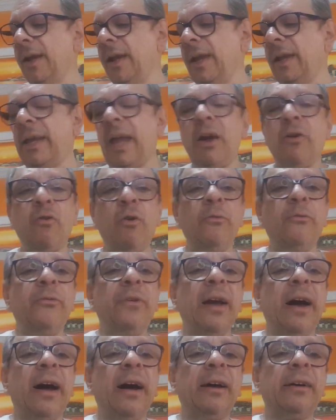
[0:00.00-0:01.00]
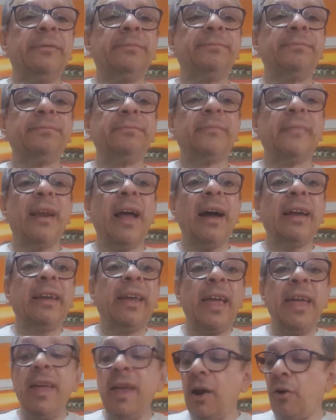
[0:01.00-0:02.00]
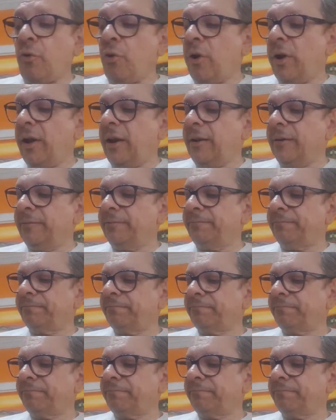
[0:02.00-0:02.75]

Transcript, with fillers: Em quem confiar? A quem recorrer?